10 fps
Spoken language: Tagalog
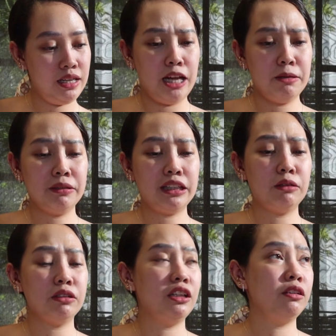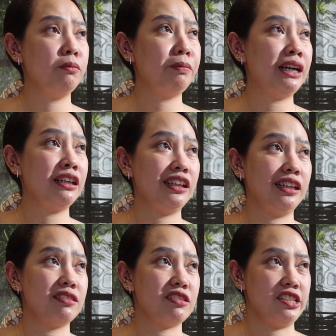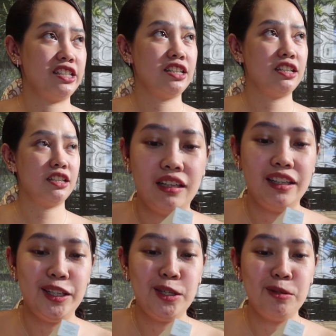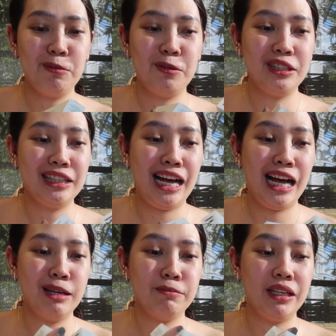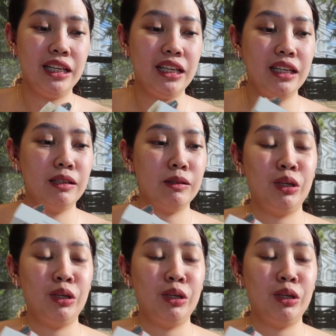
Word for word: Ano matawag din? Yung parang tester. Ayan o, oh, ang dami.